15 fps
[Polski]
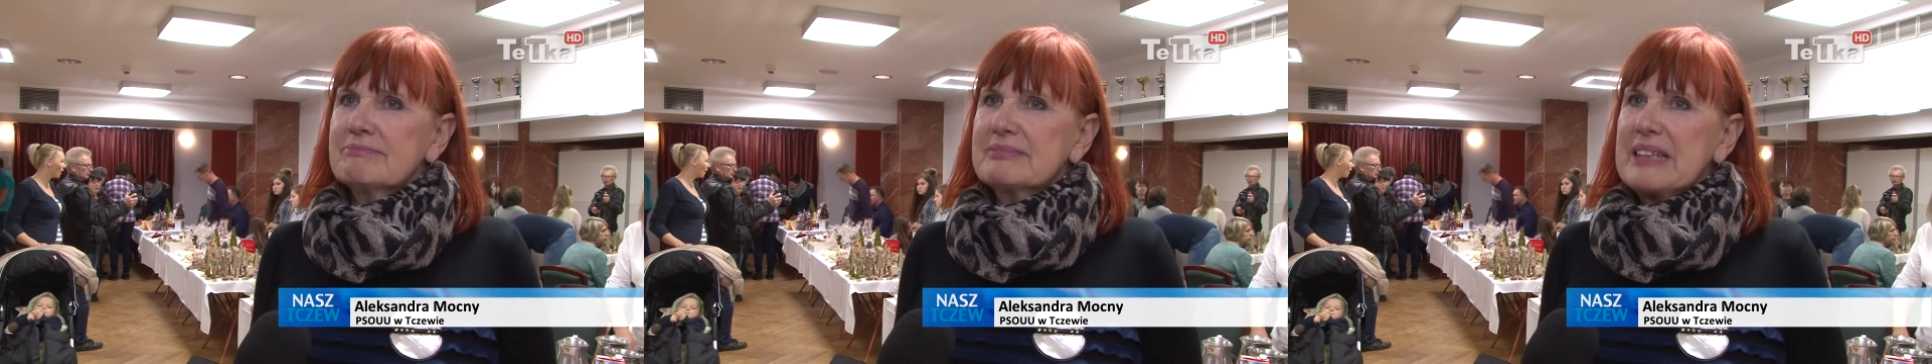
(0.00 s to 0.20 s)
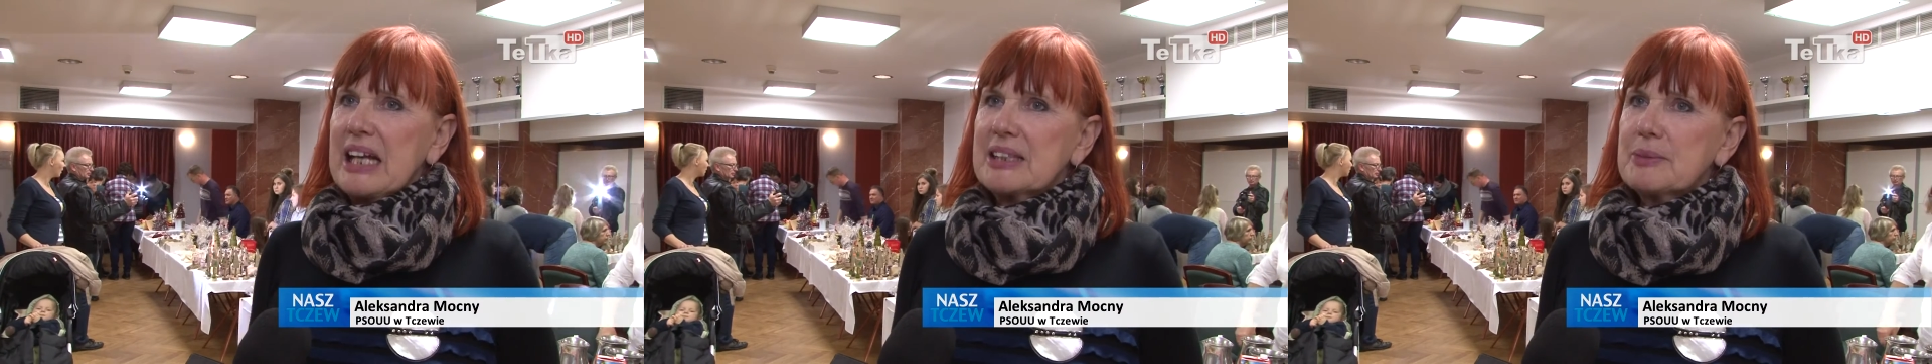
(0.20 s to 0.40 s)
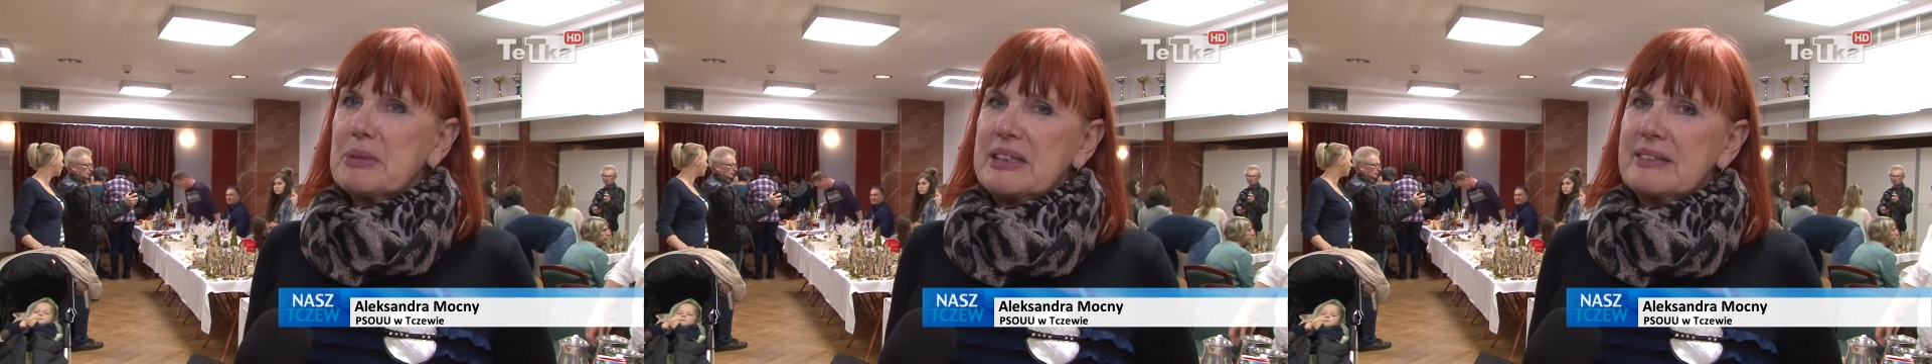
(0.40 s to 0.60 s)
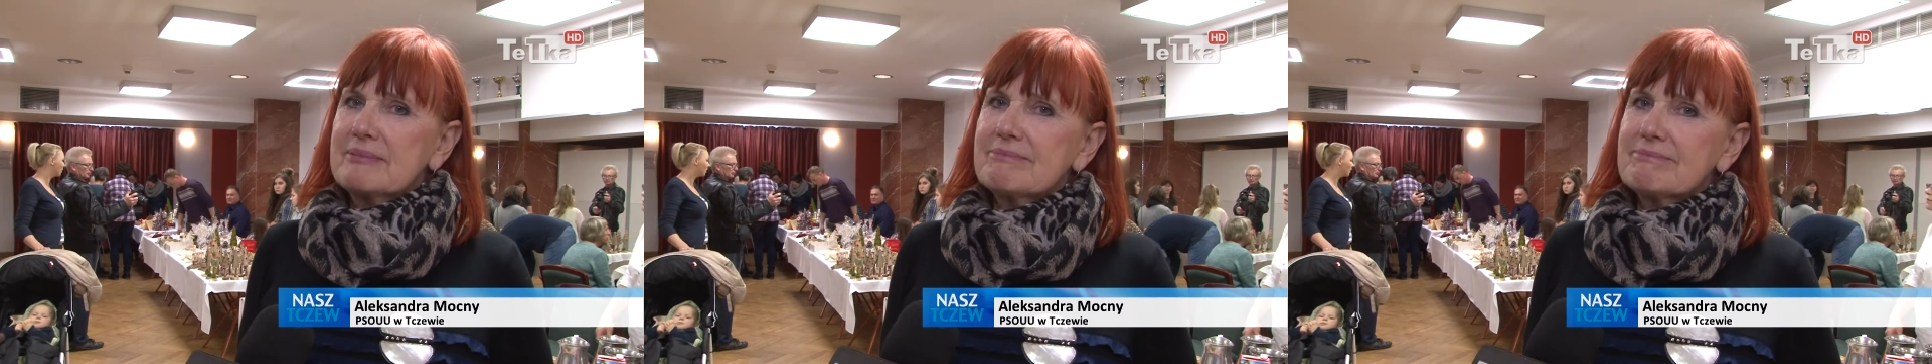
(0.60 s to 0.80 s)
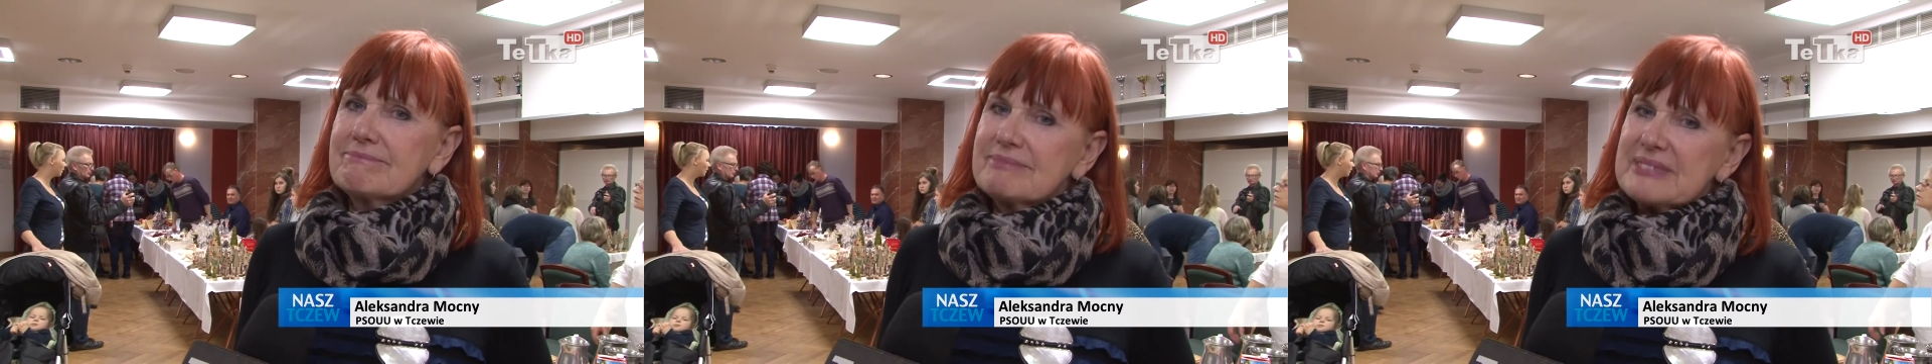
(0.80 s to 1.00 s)
jak gdyby
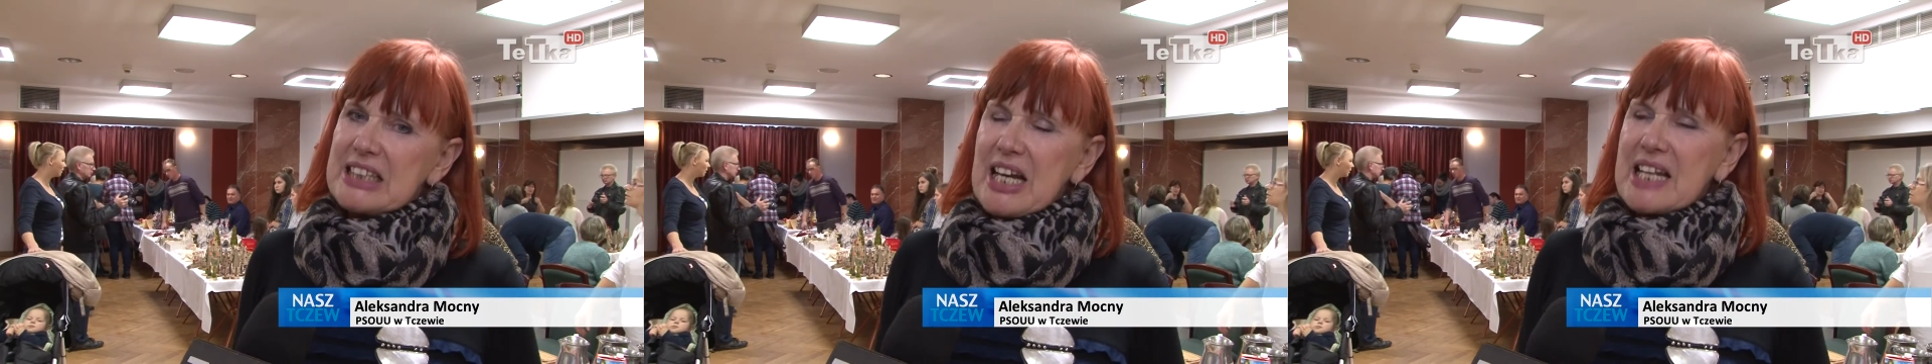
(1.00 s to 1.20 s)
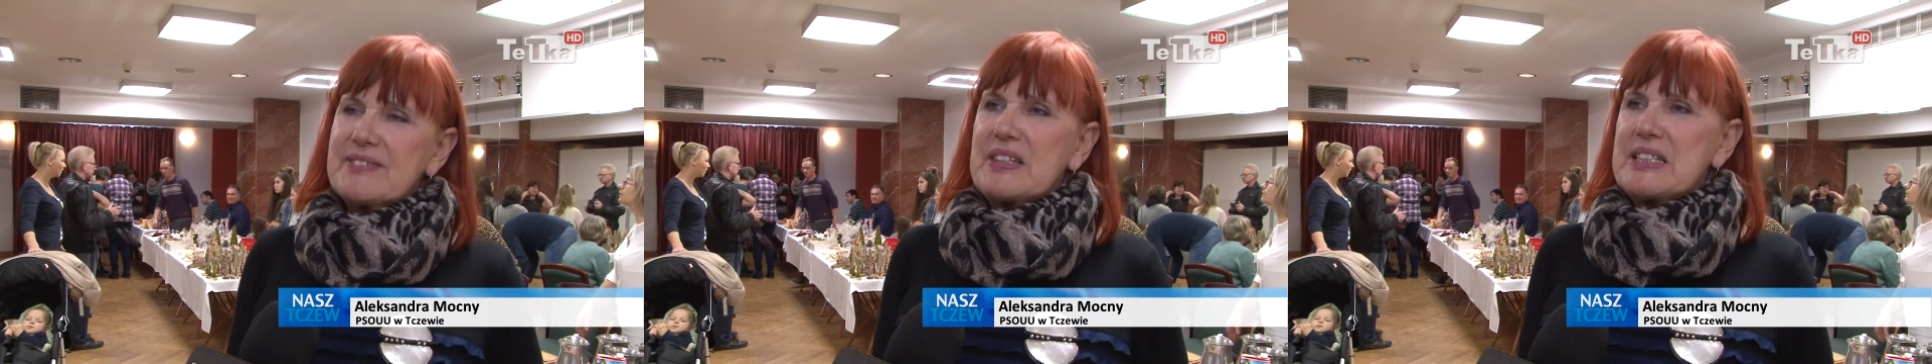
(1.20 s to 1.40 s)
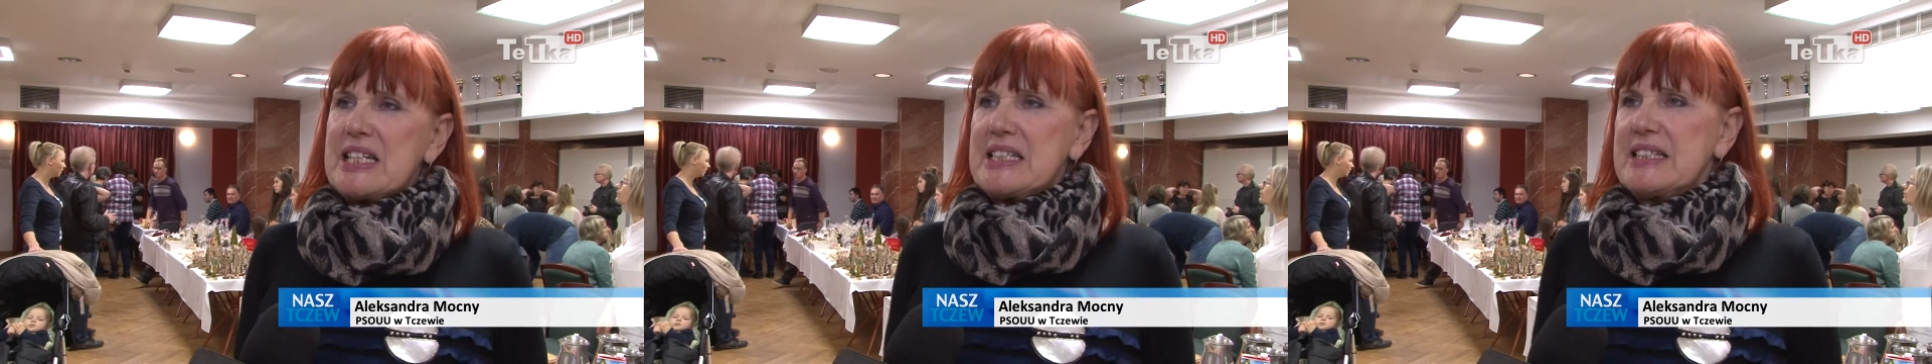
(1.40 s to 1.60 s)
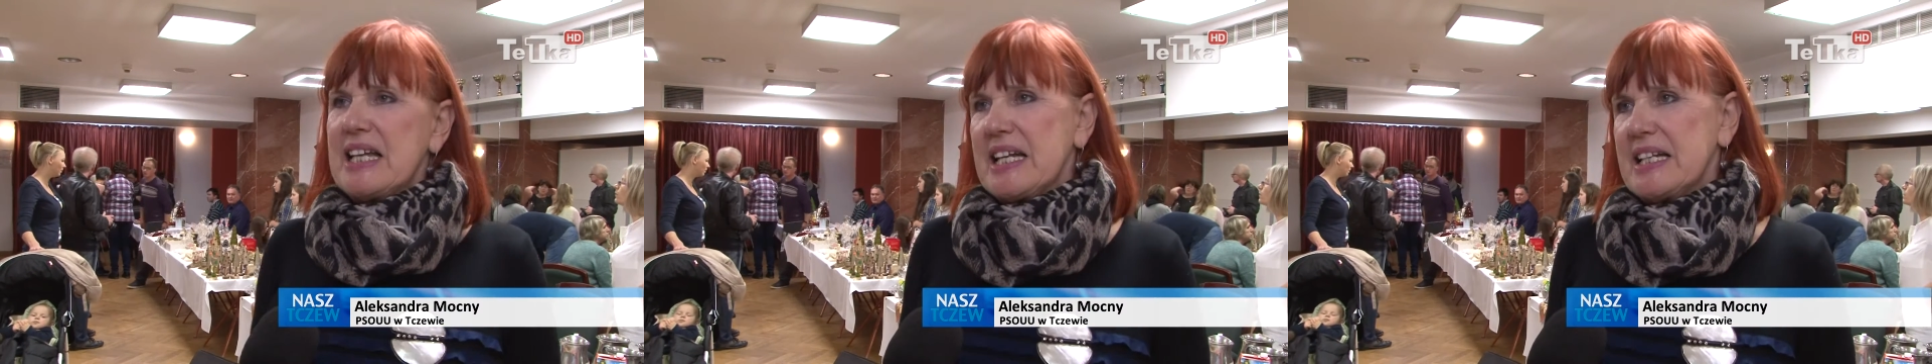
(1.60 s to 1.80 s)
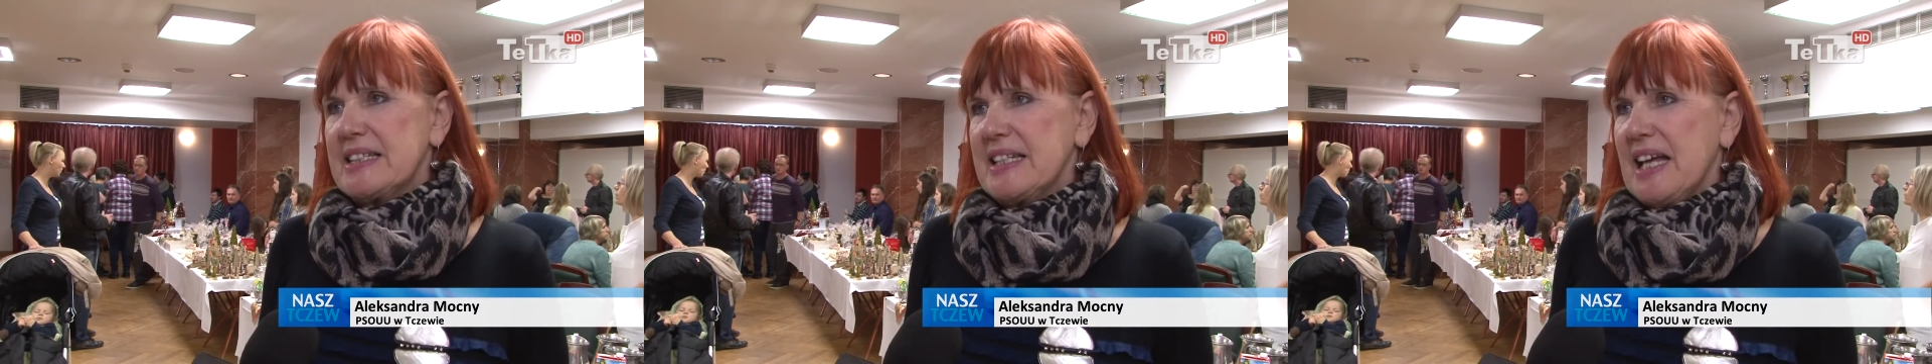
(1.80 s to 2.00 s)
coraz więcej
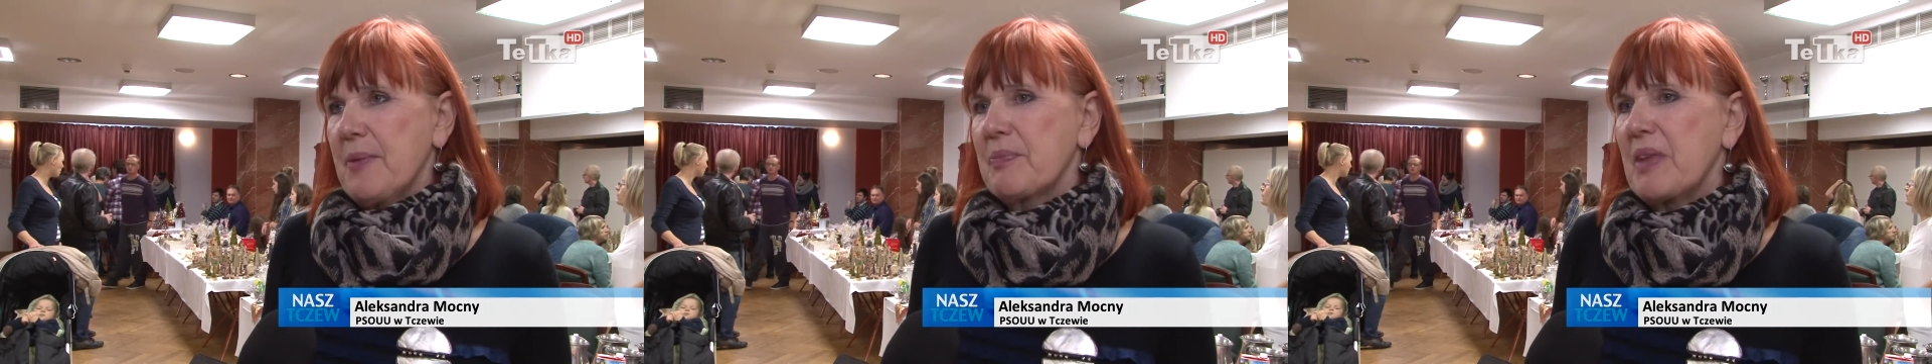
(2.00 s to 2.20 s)
serca.